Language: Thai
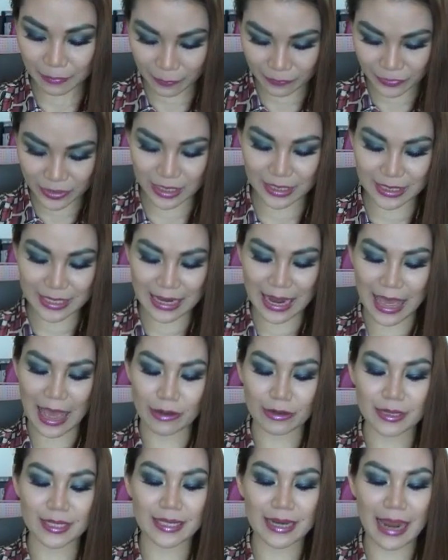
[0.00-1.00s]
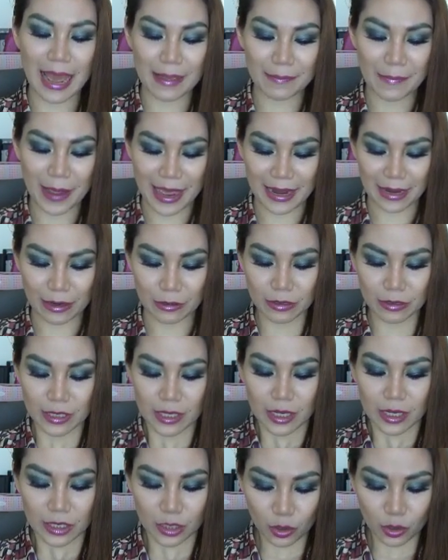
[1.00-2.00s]
แบบเดือนที่แล้วที่ได้มาแล้ว
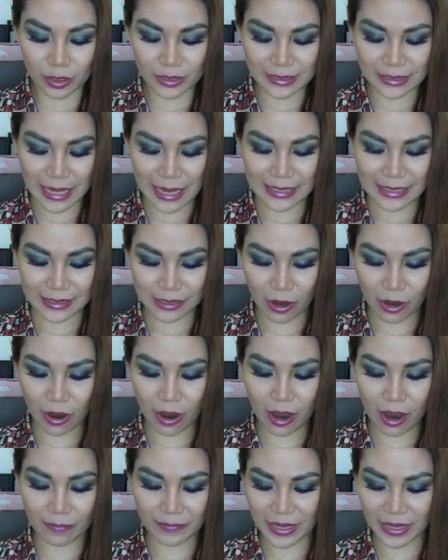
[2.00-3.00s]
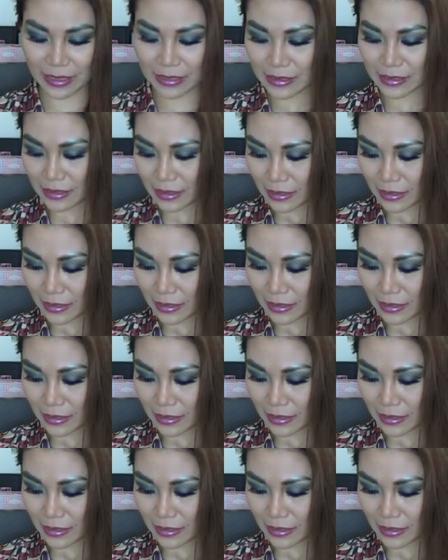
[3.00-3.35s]
โดนใจชอบเนี่ย